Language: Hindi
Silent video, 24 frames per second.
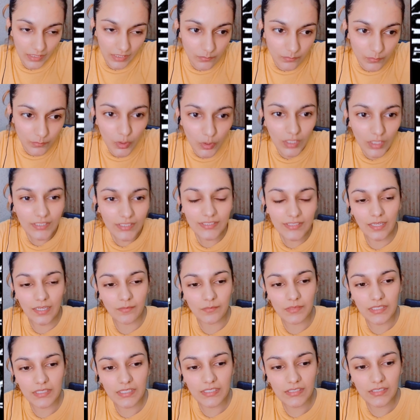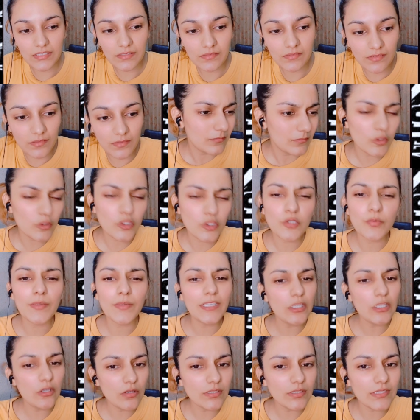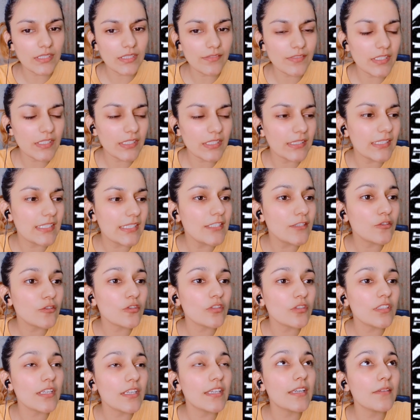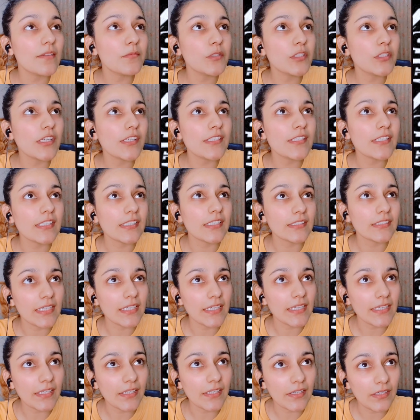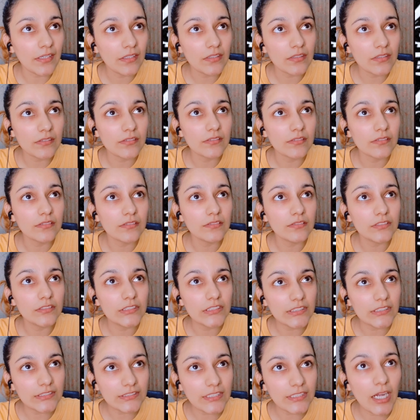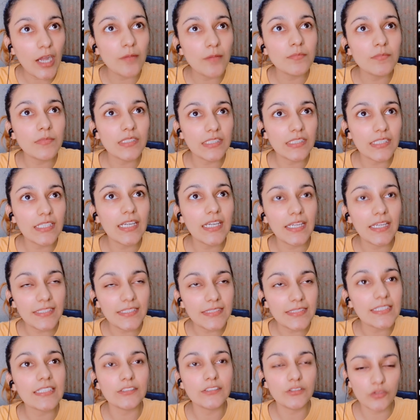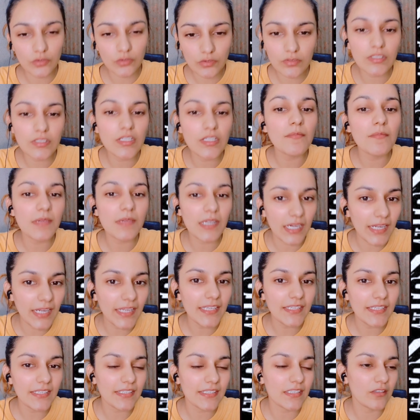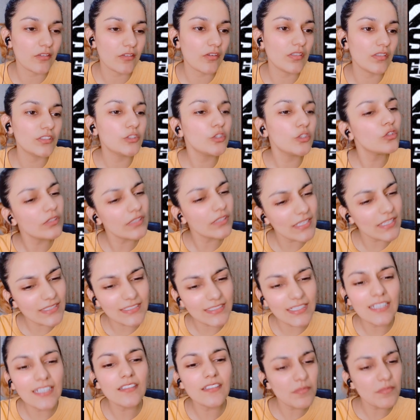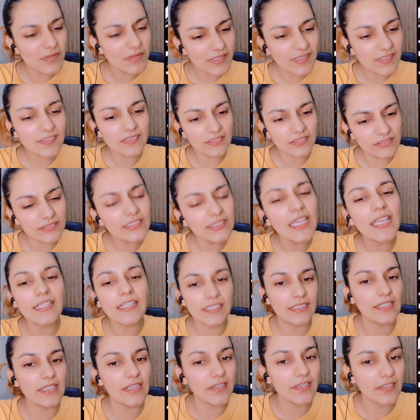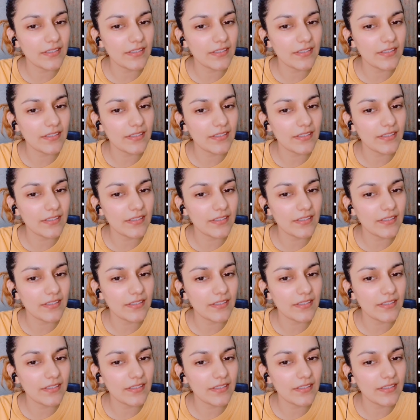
सलाम दुआ का टाइम नहीं है उस वीडियो की तरफ चलते हैं जिसको देख के मुझे ऐसे लगता है कि जिस काम के लिए आए थे जो दुनिया में आए हैं और जो देखना था बस देख